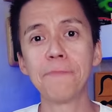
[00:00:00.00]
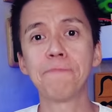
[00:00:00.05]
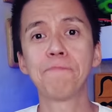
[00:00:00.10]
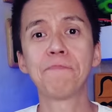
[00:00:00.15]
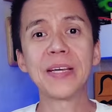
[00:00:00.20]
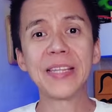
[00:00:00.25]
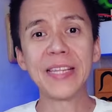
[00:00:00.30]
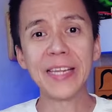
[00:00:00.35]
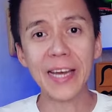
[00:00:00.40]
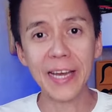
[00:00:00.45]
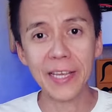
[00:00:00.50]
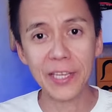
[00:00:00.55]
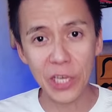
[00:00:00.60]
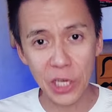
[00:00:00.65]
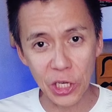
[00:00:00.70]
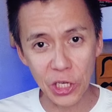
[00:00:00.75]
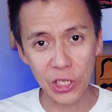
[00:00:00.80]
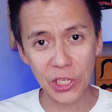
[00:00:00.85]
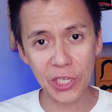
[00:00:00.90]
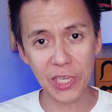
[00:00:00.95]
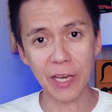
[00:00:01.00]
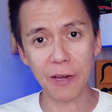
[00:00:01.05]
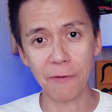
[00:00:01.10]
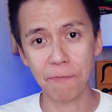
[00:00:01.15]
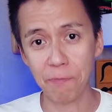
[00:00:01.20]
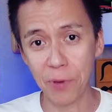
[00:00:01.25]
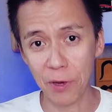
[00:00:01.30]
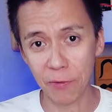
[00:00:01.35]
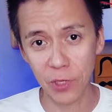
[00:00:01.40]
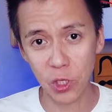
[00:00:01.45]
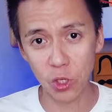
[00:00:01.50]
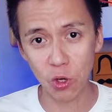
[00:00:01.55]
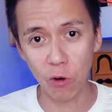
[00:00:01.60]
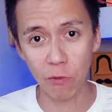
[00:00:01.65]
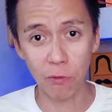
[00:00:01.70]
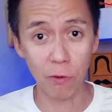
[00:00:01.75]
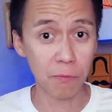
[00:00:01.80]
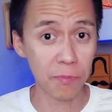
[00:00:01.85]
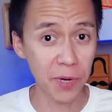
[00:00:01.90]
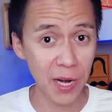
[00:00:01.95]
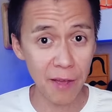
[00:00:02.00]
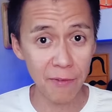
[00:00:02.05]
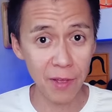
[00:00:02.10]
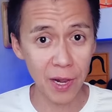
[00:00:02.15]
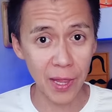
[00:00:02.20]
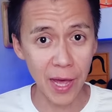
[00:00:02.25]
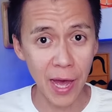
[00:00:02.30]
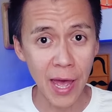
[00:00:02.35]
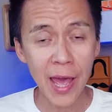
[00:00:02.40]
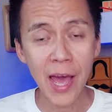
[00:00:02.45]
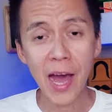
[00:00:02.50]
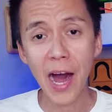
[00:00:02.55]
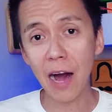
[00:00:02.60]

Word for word: патриотических певцов. Правильно?